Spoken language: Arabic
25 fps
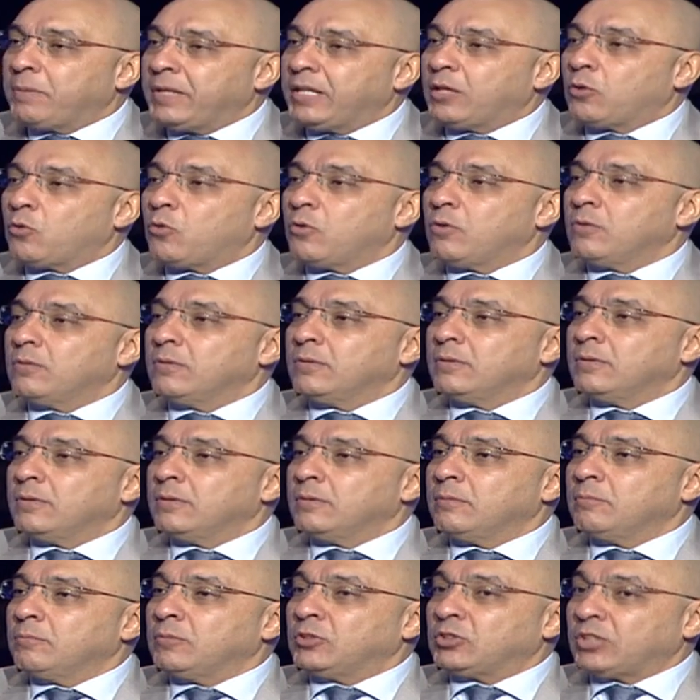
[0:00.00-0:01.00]
بيكم
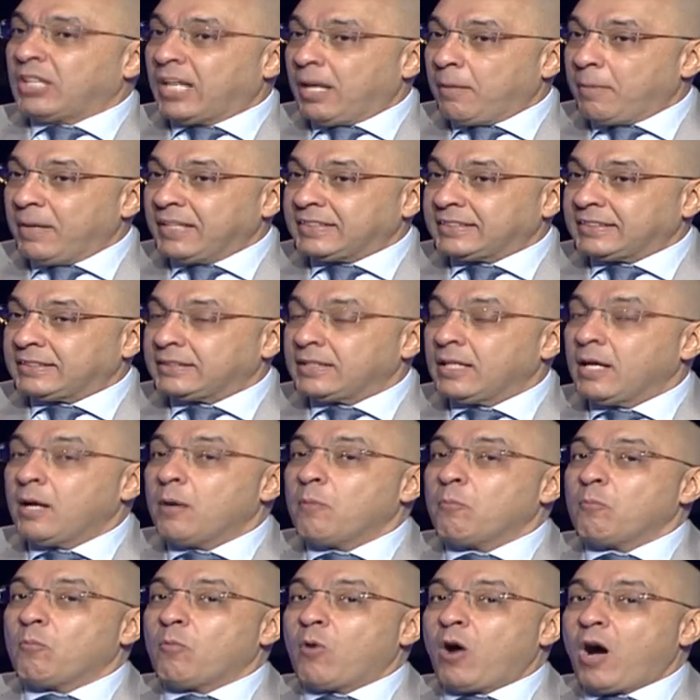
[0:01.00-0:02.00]
مش انا بس
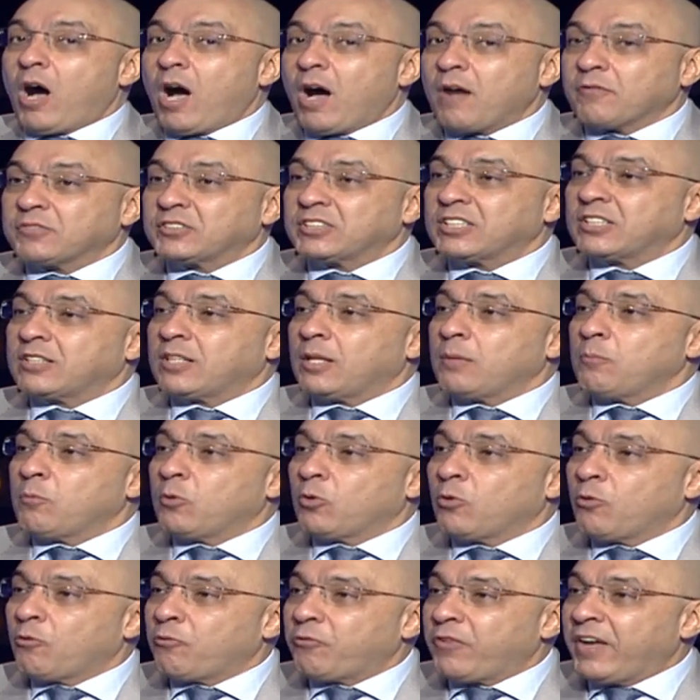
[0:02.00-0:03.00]
محافظه
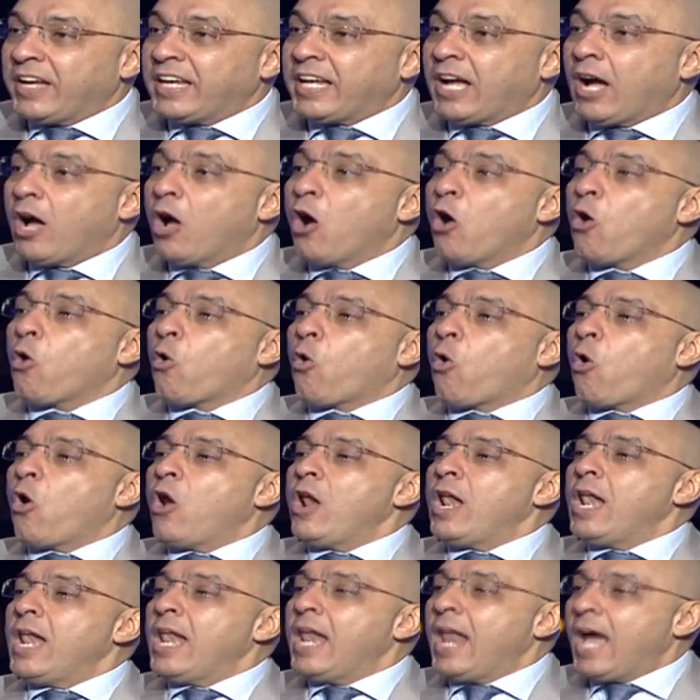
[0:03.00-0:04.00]
المنوفيه
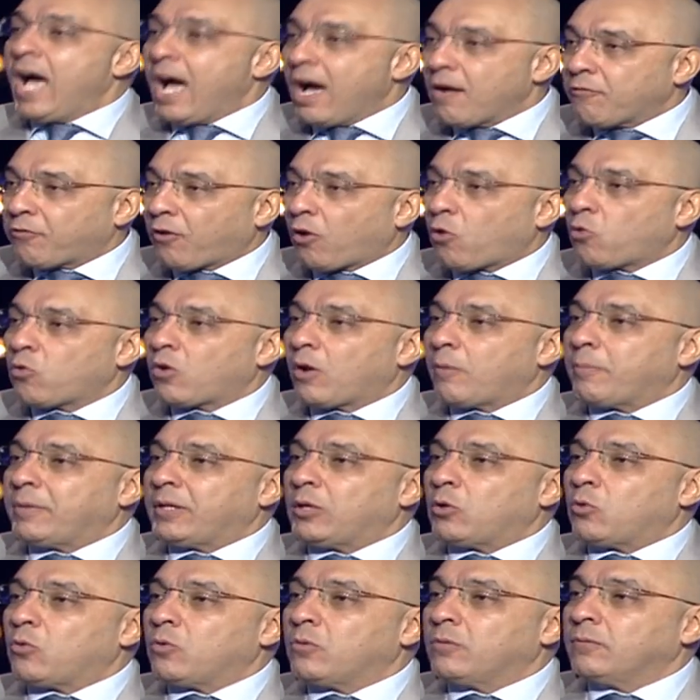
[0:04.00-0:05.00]
كلها فخوره
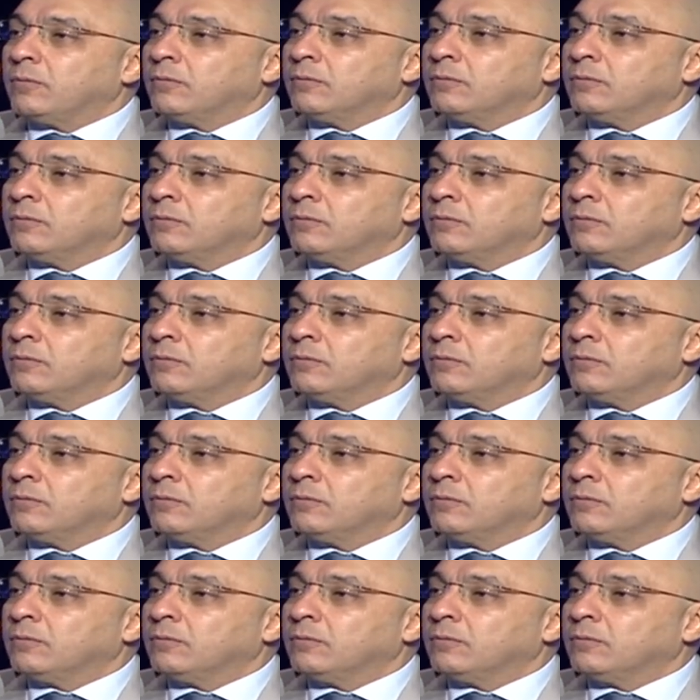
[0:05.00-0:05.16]
بيكم